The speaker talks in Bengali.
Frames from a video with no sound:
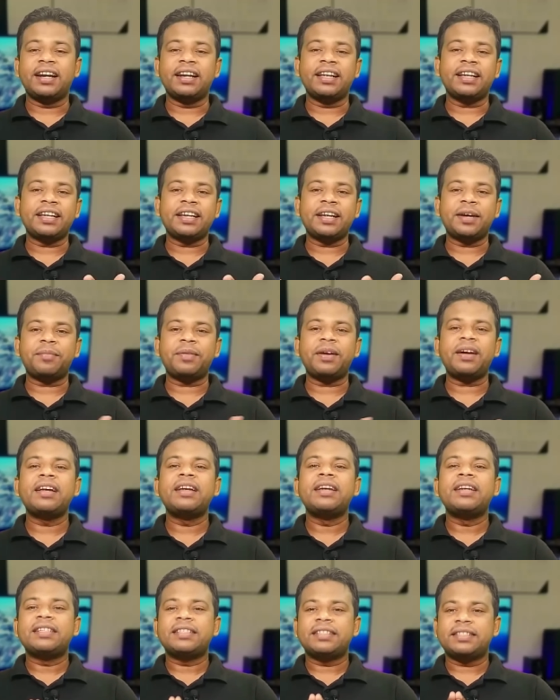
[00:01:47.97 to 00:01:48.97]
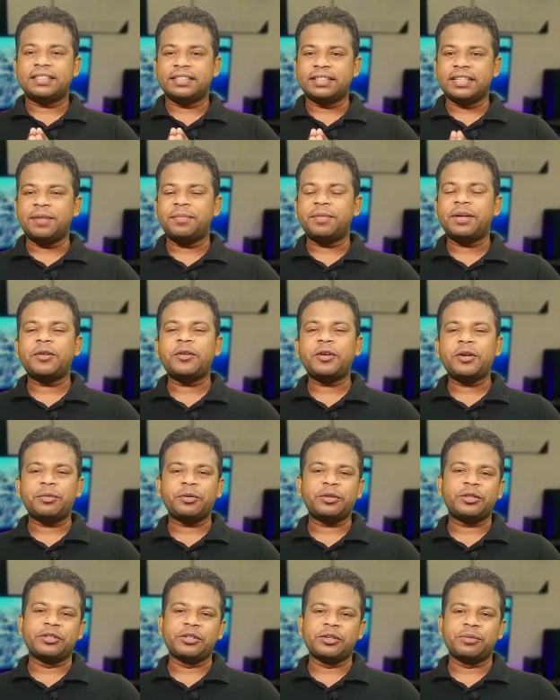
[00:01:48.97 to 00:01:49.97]
আর এখানে আমরা স্ন্যাপড্রাগনের
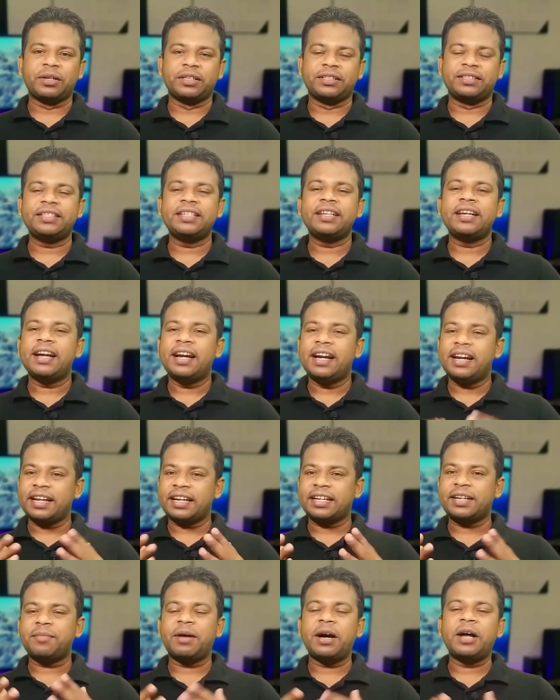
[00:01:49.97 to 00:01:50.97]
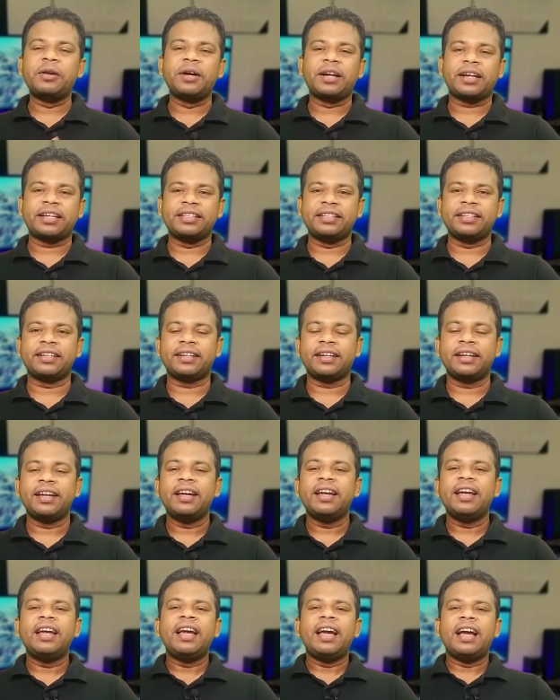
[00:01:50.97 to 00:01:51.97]
প্রসেসর পাচ্ছি এটা একটা ভালো একটা দিক
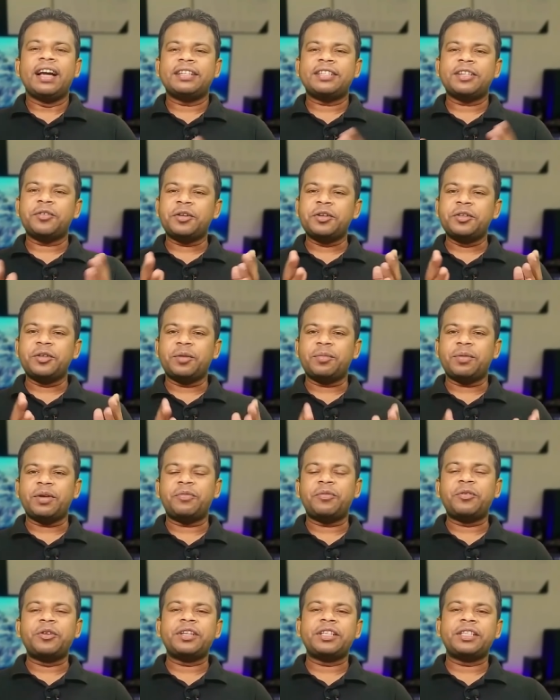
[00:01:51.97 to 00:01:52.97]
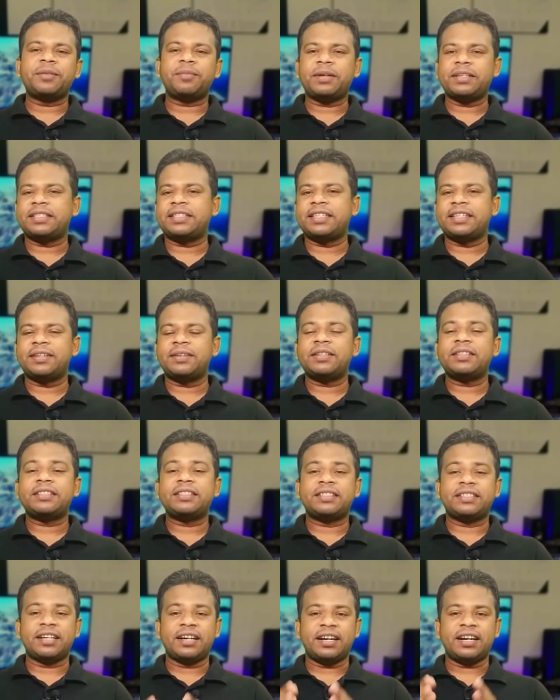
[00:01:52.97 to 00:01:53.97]
এছাড়াও কিন্তু আপনারা ফোনটিতে পাচ্ছেন
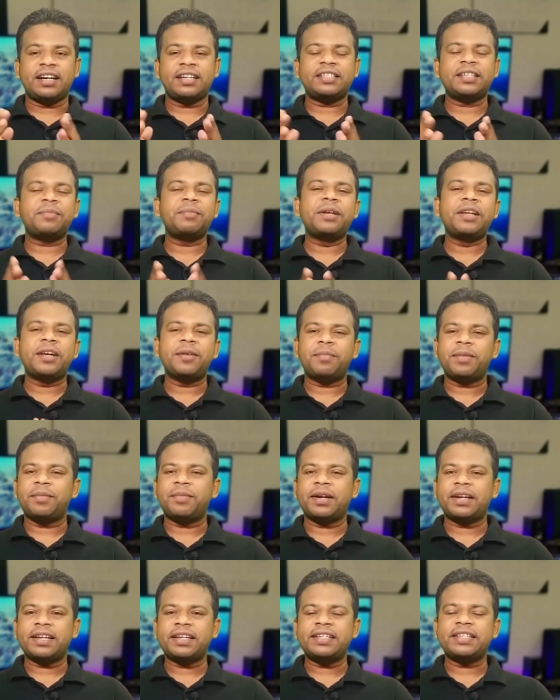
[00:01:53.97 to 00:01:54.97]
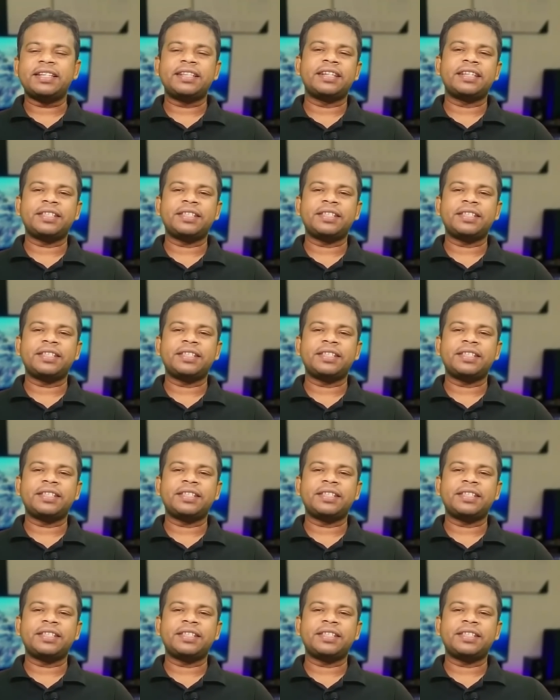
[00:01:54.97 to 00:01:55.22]
চার হাজার মিলিয়াম্পের ব্যাটারি সেই